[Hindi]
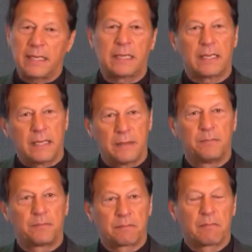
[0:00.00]
एक
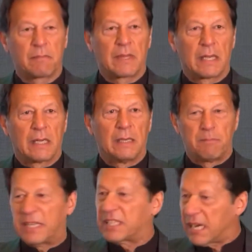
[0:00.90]

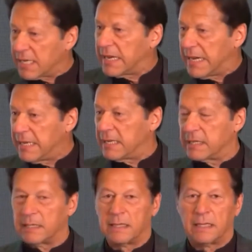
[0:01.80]
पहचान है
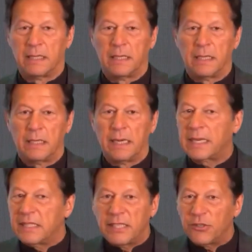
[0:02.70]

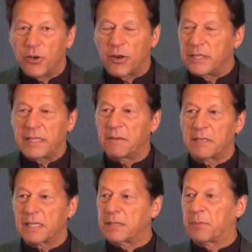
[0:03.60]
लेकिन सीनियोरिटी की
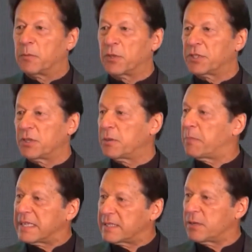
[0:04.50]
वजह से प्रमोशन और
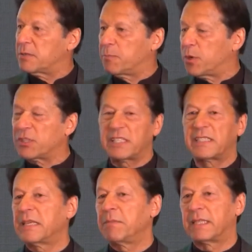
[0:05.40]
पैसे और
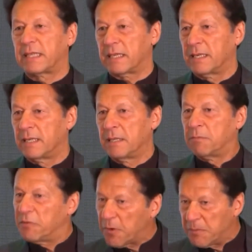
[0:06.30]
बोनसेस नहीं मिलते
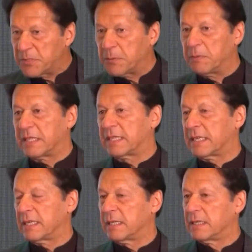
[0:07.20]
परफॉर्मेंस पे मिलते
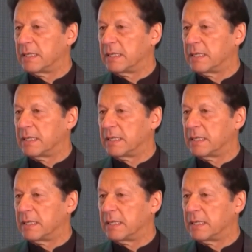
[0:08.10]
हैं